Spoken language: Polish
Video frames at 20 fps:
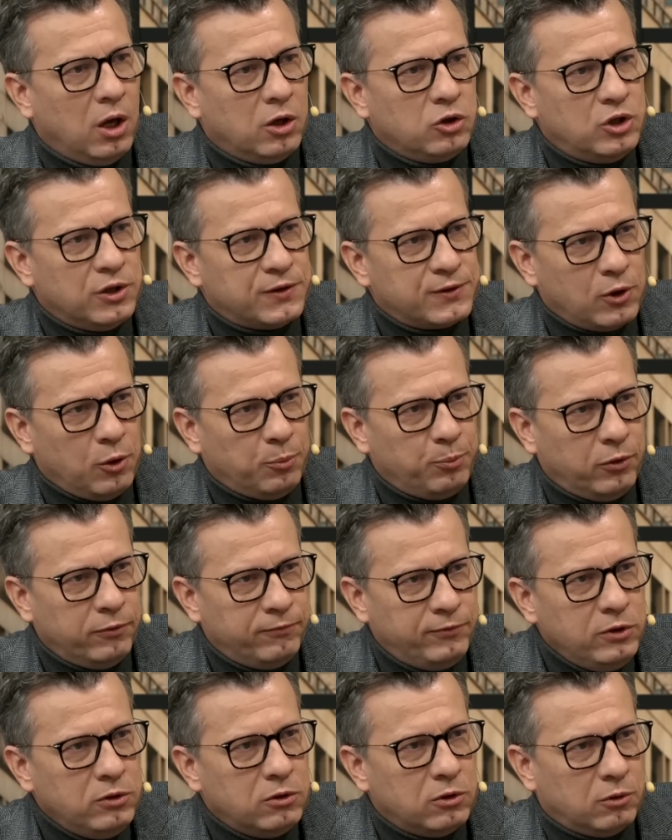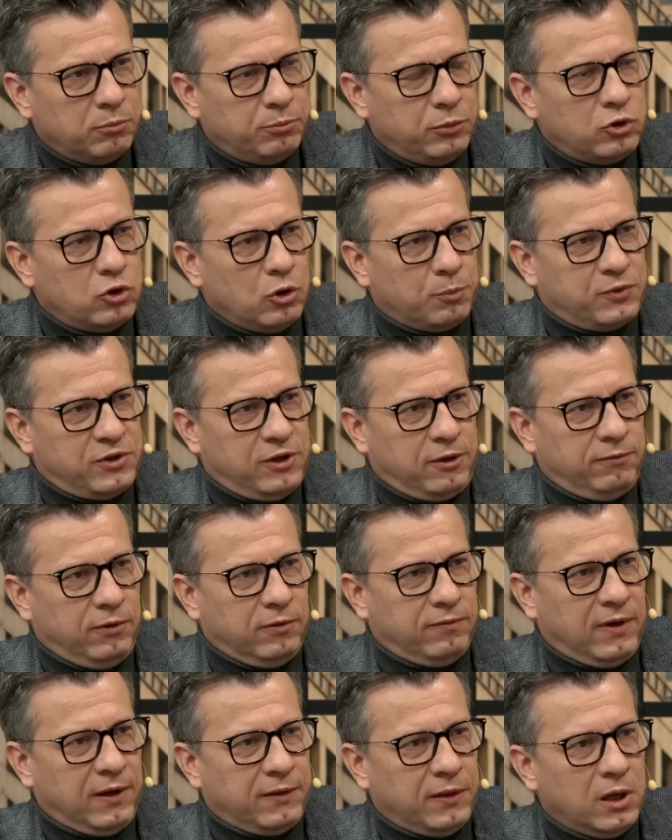Dziecko powinno być
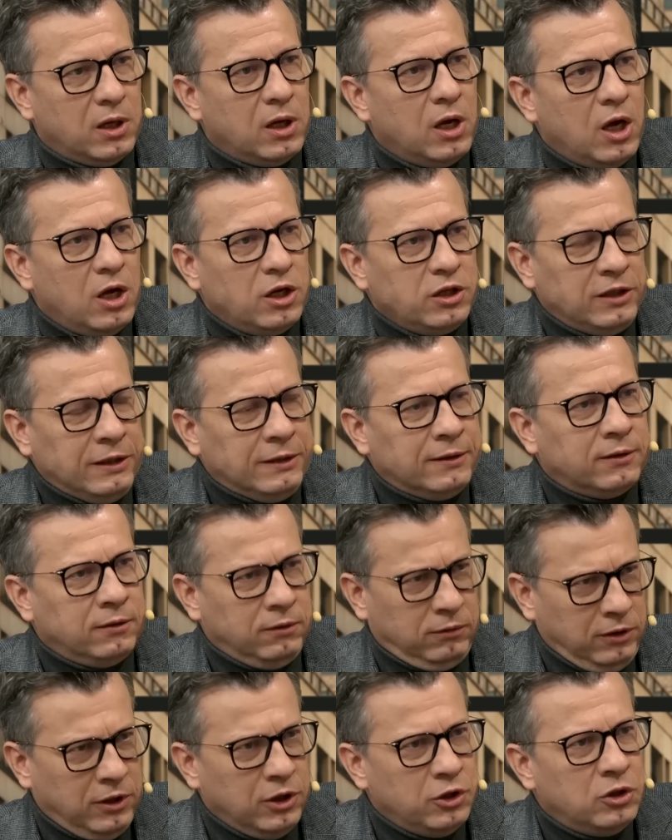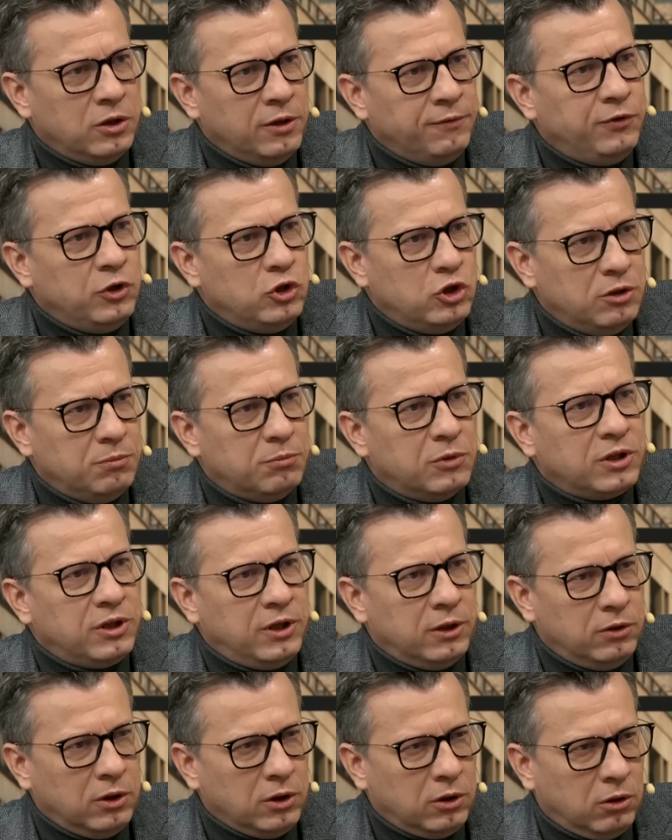obserwowane i jeśli widzimy
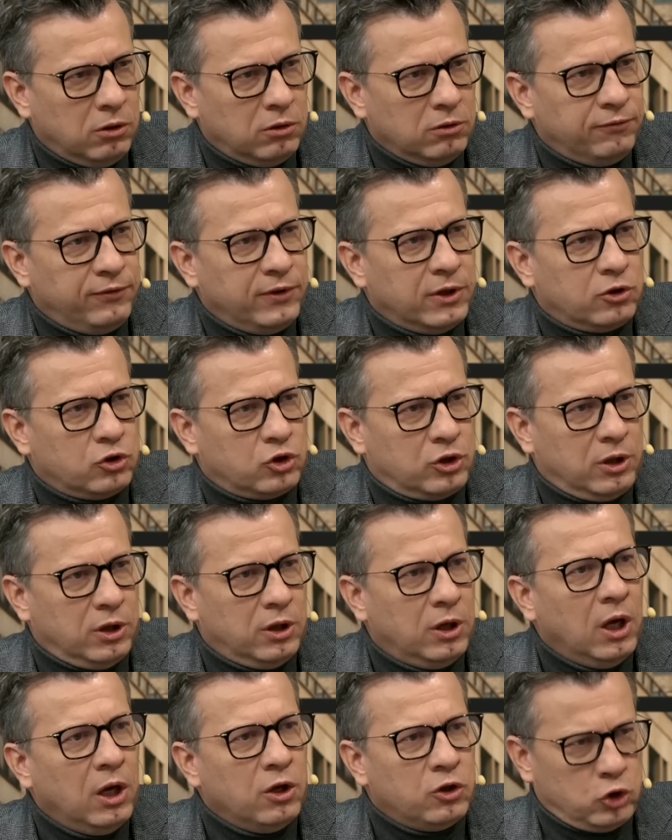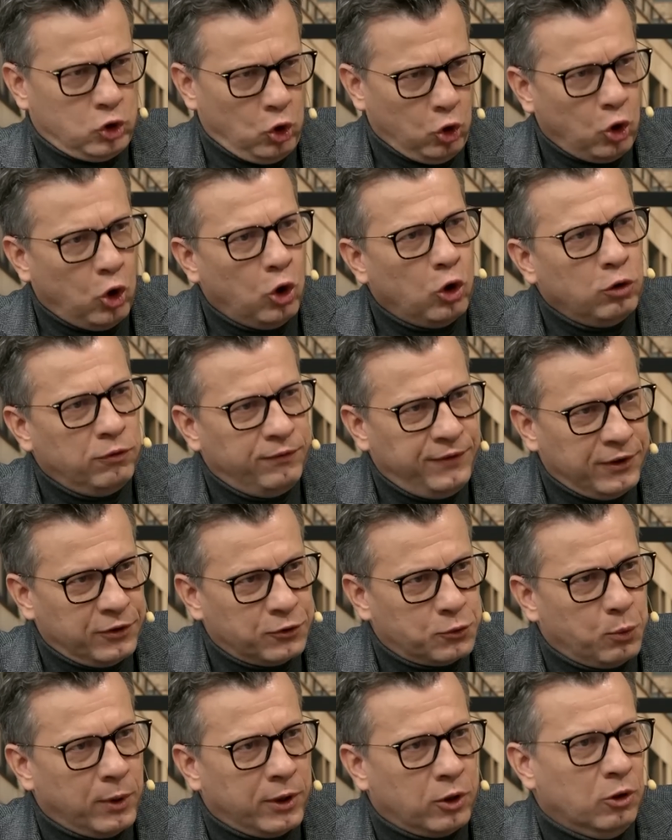kiedykolwiek, że
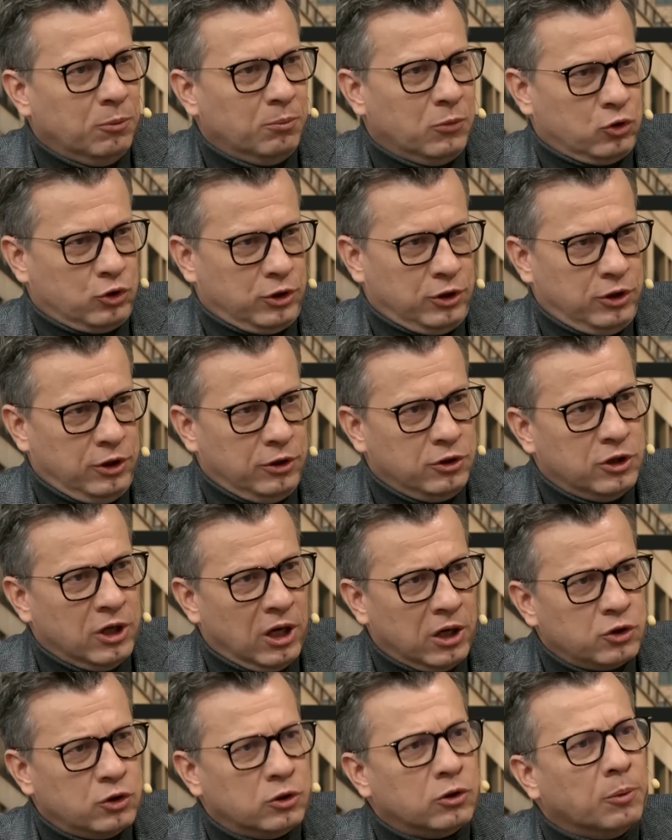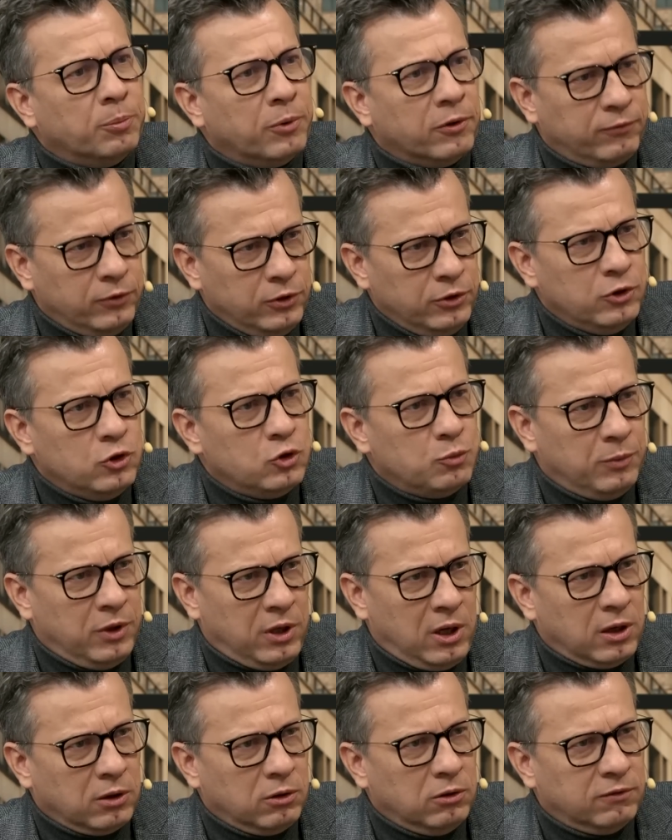cokolwiek złego może się dziać, to
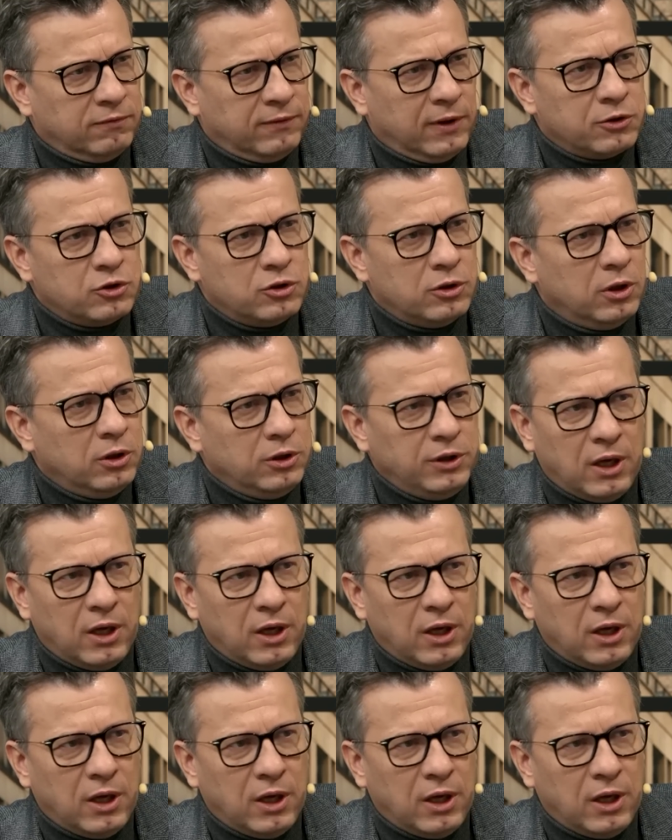powinniśmy reagować.